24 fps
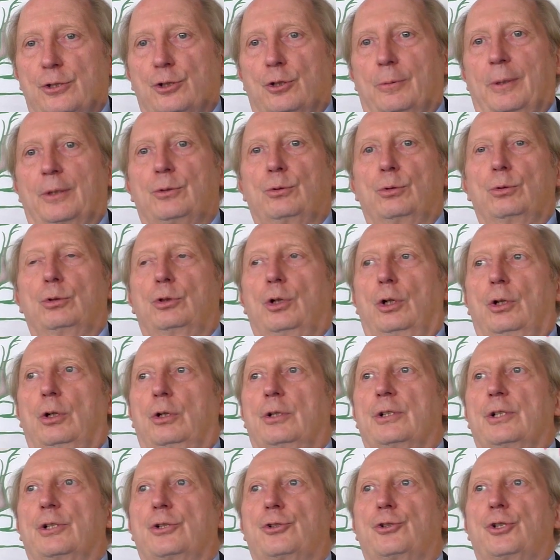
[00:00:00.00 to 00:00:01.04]
soprattutto
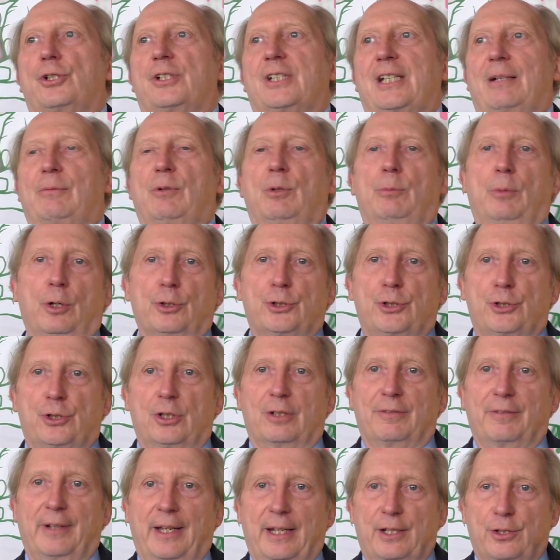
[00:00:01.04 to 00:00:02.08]
ci siamo
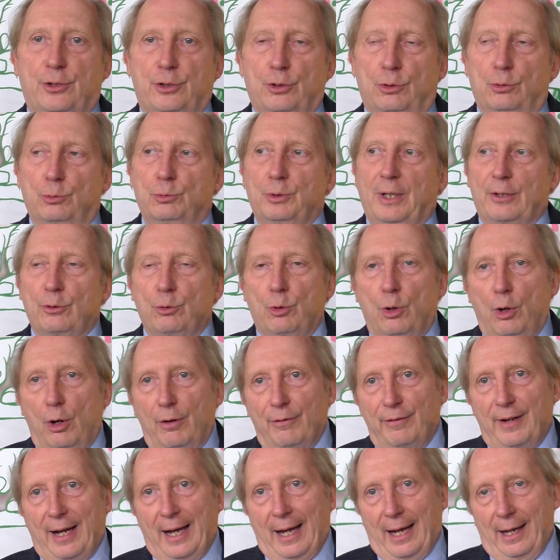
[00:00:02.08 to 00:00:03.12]
mossi verso una
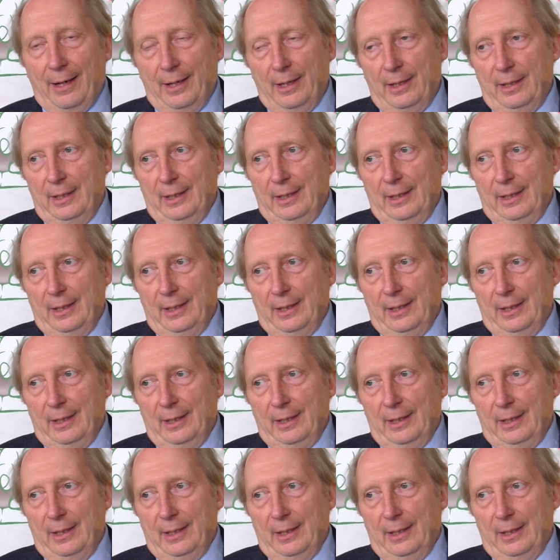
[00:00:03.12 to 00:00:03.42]
nuova